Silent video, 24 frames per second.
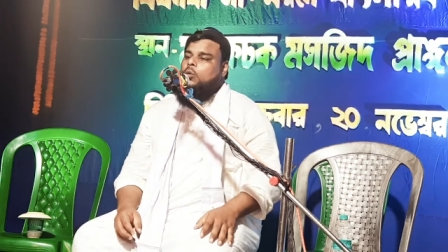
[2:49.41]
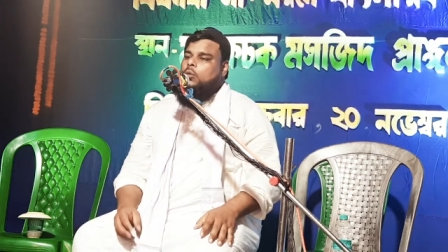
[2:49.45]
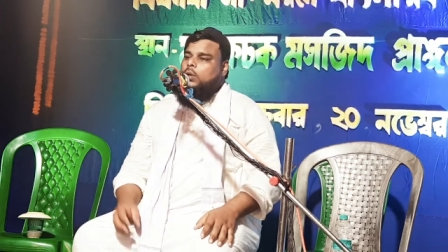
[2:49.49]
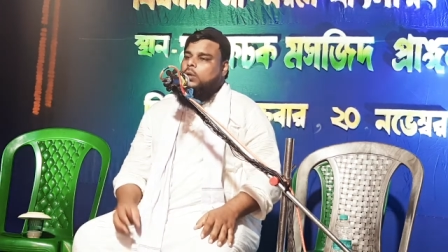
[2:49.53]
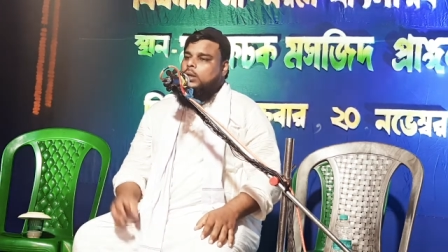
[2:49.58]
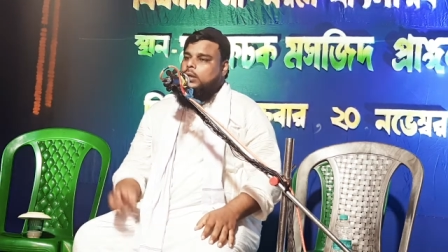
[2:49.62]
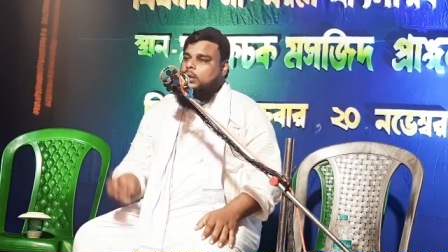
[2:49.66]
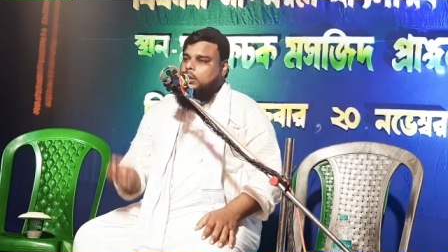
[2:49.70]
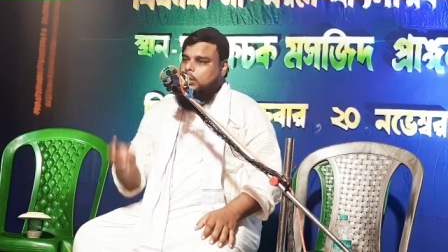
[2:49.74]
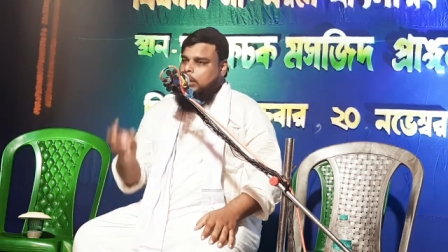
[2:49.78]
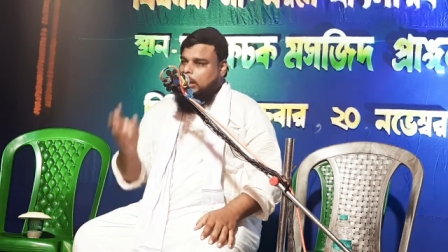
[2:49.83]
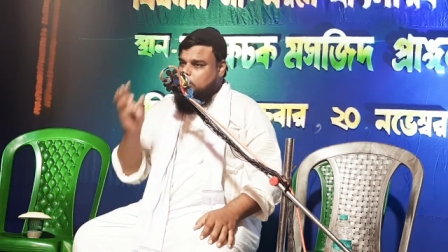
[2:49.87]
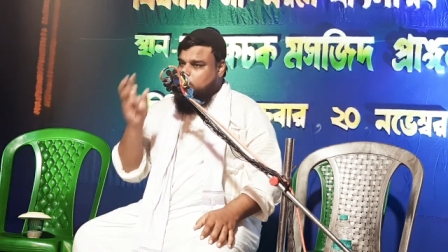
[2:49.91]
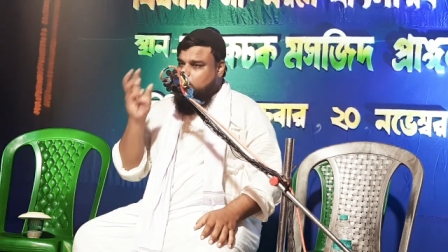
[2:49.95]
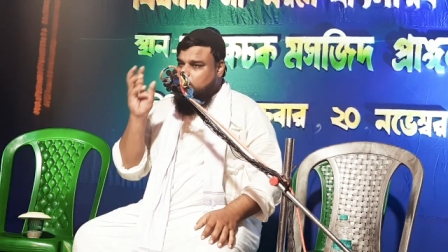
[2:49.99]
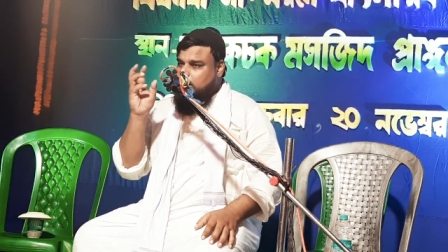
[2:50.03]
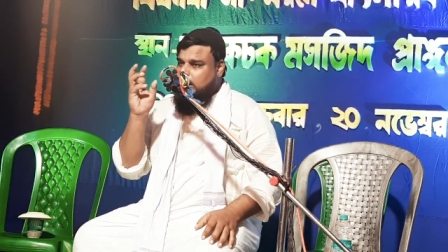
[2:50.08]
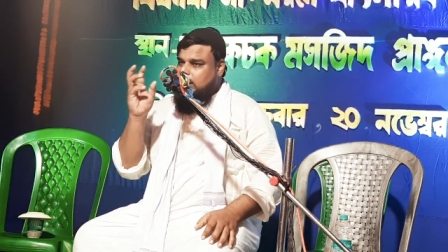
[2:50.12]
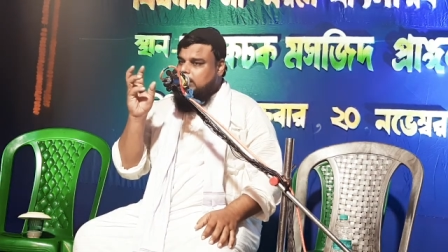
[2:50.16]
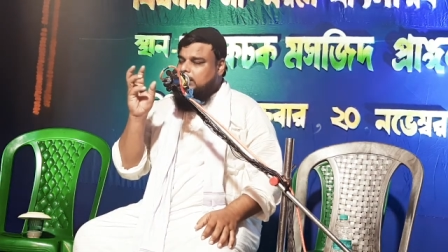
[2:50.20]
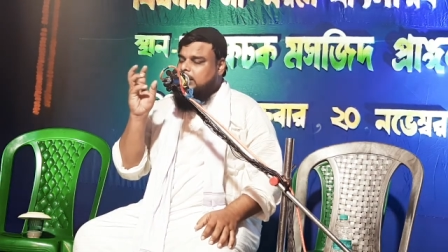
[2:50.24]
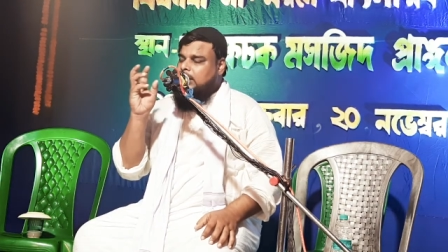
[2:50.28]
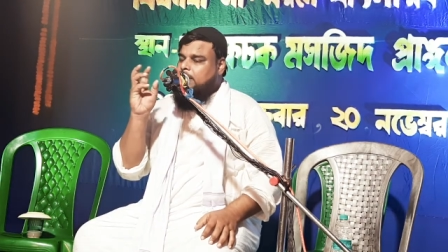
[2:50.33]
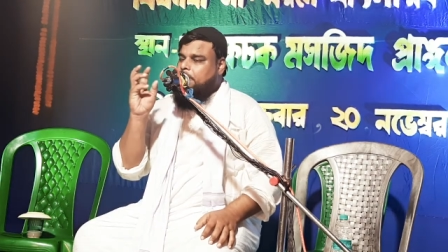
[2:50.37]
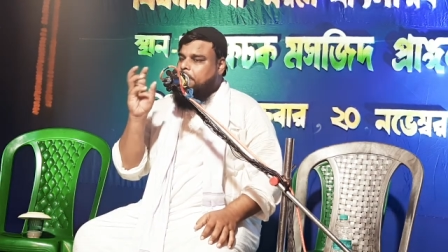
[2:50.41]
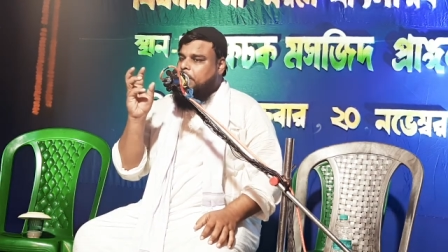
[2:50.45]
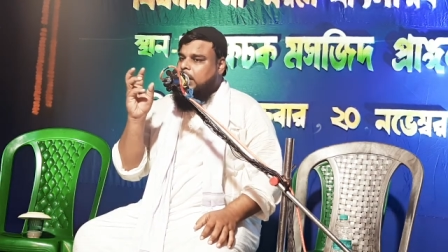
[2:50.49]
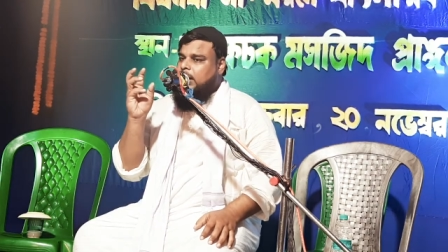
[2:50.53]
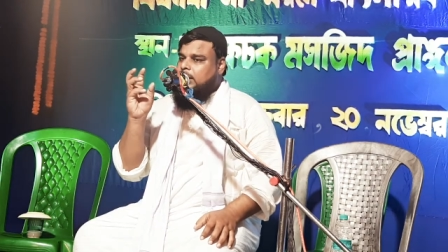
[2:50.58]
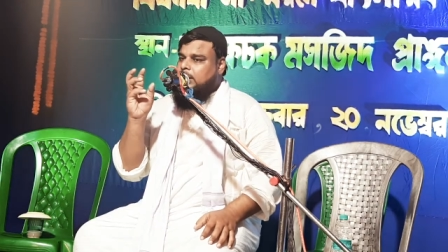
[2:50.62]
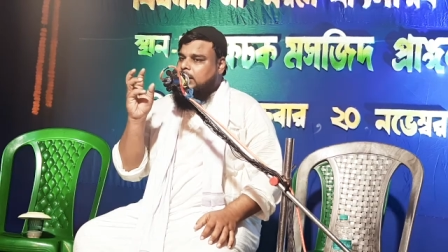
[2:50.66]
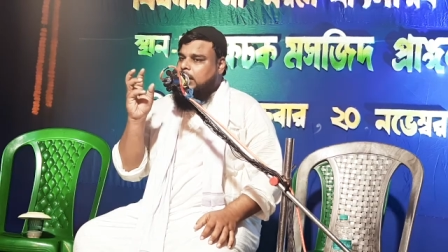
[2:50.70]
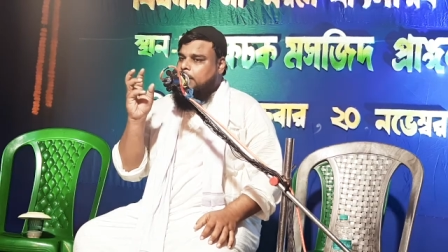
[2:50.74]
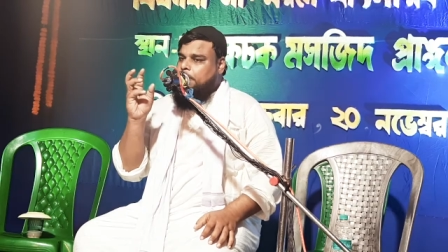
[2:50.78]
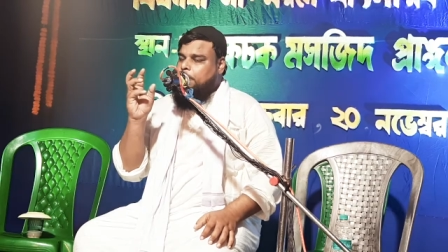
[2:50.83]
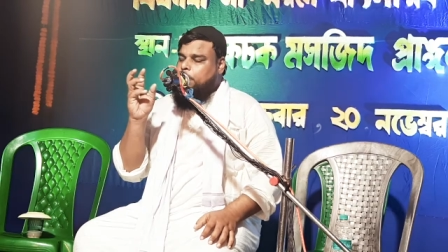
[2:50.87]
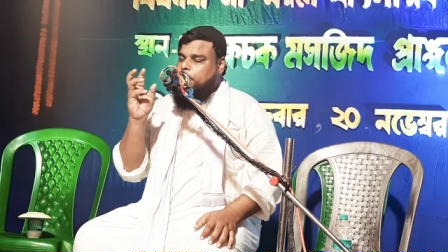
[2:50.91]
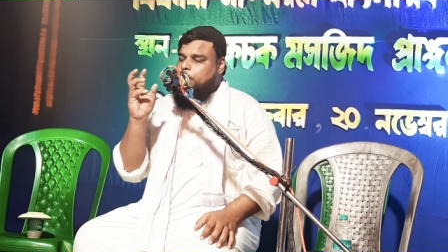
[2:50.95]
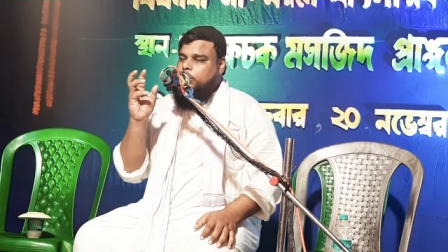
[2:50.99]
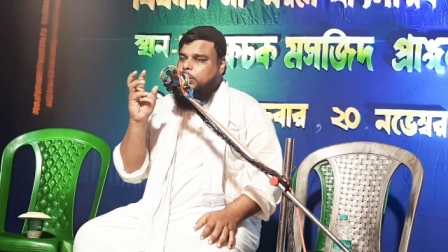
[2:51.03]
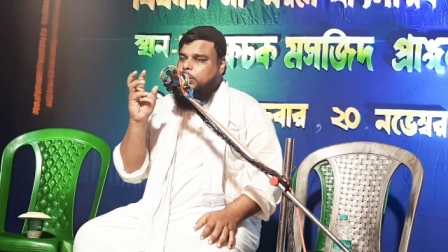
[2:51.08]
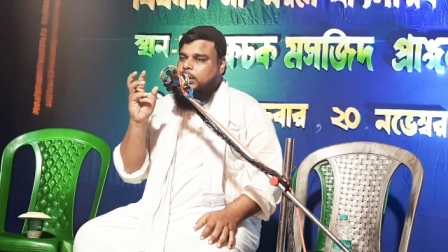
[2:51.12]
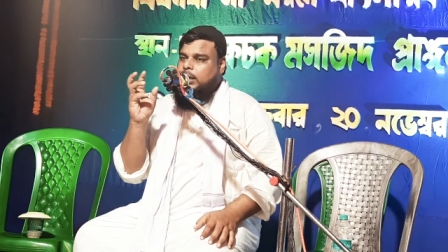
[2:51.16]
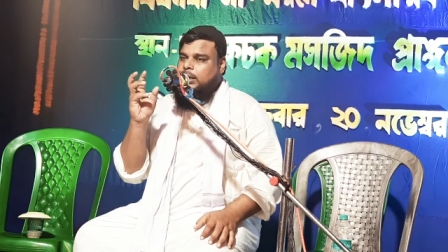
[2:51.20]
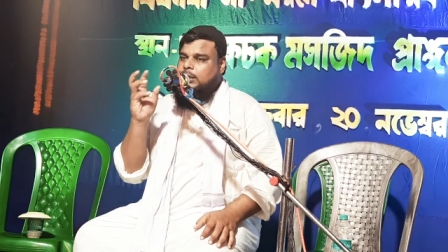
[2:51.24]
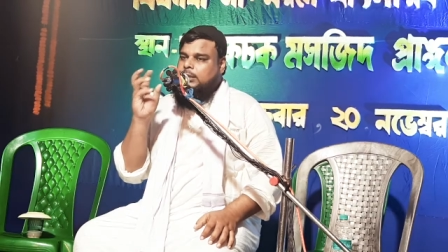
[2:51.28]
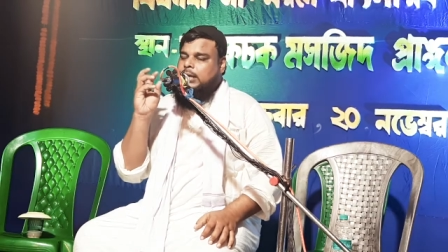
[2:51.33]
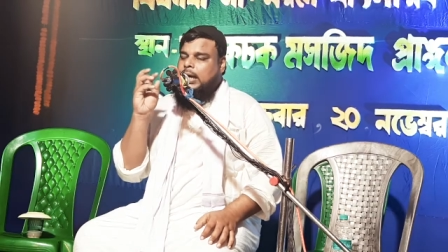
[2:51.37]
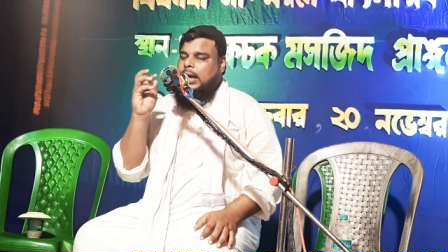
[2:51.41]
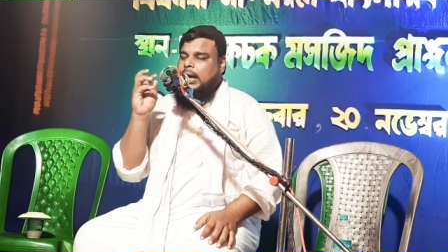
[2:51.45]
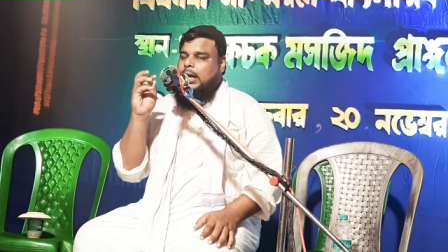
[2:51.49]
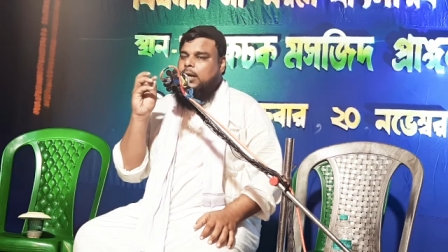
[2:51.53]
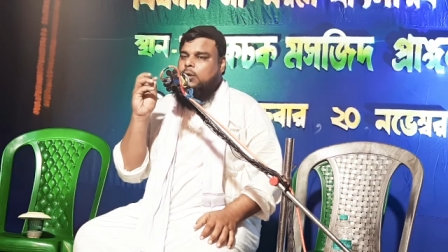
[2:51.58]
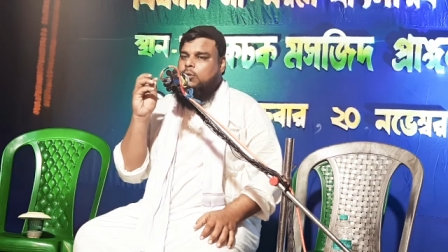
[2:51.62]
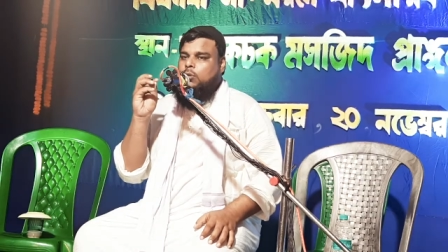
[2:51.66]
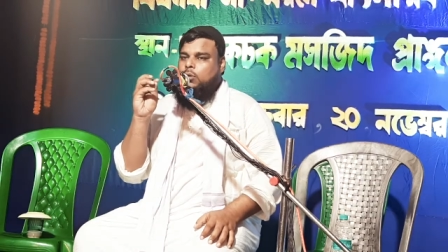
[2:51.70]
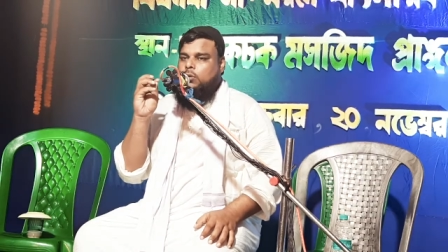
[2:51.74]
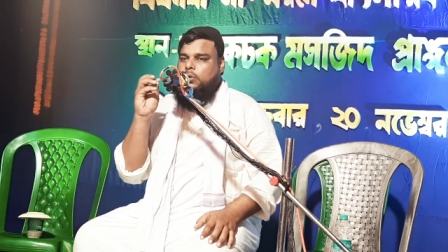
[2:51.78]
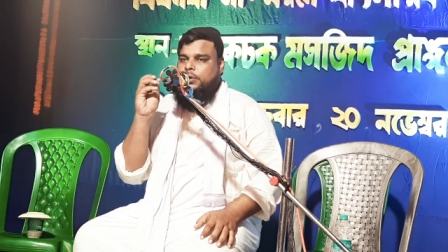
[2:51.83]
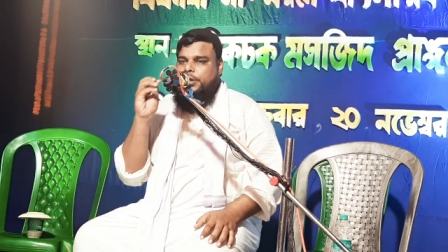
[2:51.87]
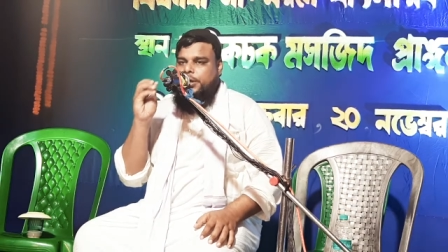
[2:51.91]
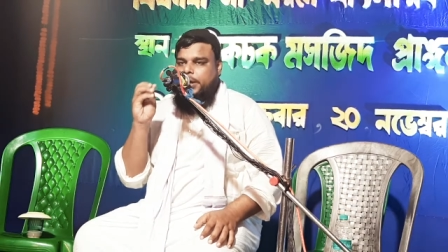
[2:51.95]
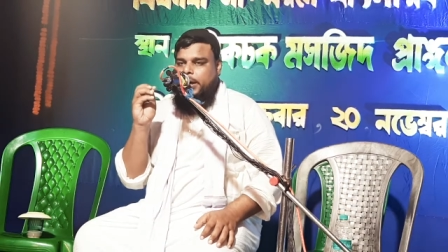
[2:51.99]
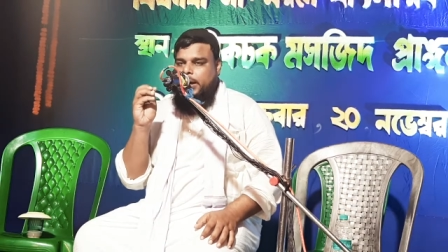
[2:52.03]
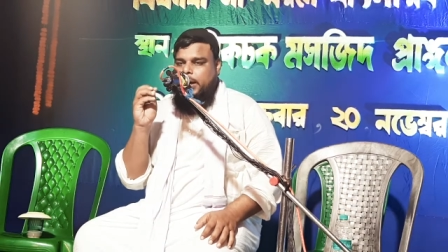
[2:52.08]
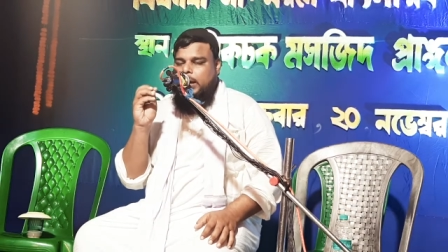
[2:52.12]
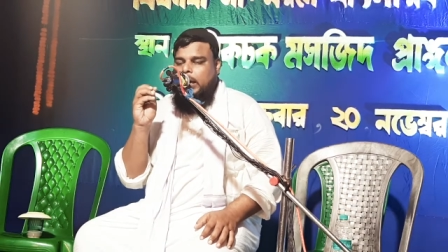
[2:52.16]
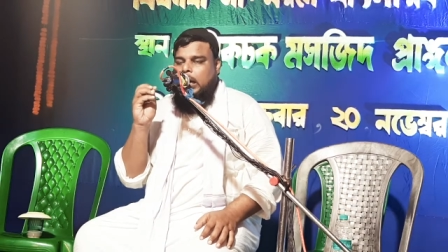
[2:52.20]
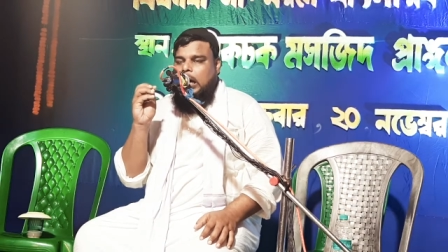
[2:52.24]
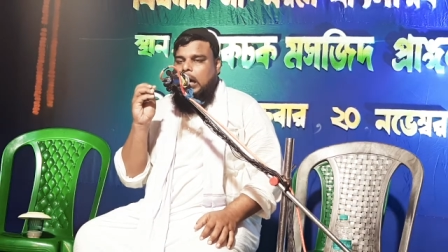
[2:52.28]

ওই খাজুর গাছের পাতা পুড়িয়ে ছাইগুলো নিয়ে